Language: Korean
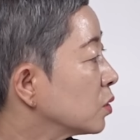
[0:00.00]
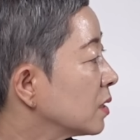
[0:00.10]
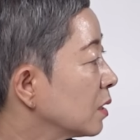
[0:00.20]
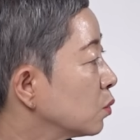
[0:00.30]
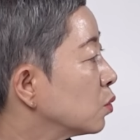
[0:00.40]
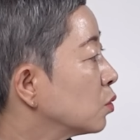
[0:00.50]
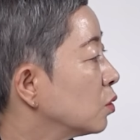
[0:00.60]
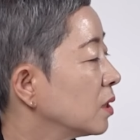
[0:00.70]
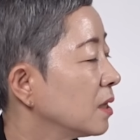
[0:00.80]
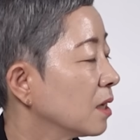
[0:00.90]
것은 안 오는
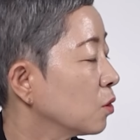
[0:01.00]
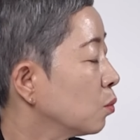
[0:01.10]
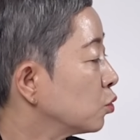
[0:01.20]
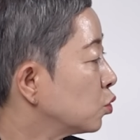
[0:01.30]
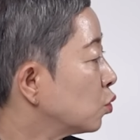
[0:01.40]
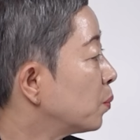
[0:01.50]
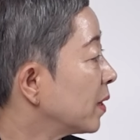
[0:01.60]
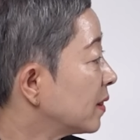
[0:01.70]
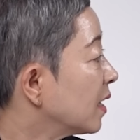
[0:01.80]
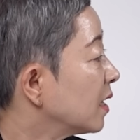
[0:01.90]
건데 내가 너무
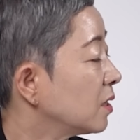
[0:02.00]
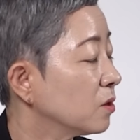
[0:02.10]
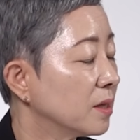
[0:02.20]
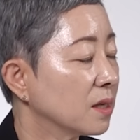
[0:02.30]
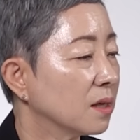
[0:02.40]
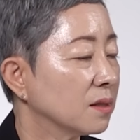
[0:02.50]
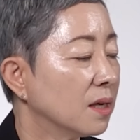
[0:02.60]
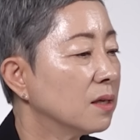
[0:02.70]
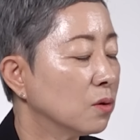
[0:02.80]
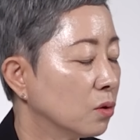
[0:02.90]
조급했다 이런
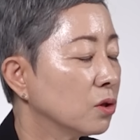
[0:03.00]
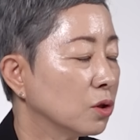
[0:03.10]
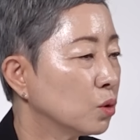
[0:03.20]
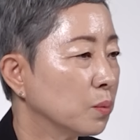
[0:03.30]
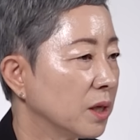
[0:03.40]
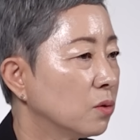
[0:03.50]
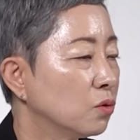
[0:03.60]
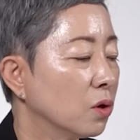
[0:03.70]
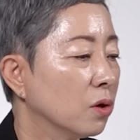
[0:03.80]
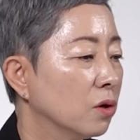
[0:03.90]
생각들 하는 것들 좀
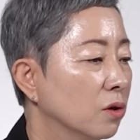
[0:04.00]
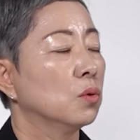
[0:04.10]
있고요.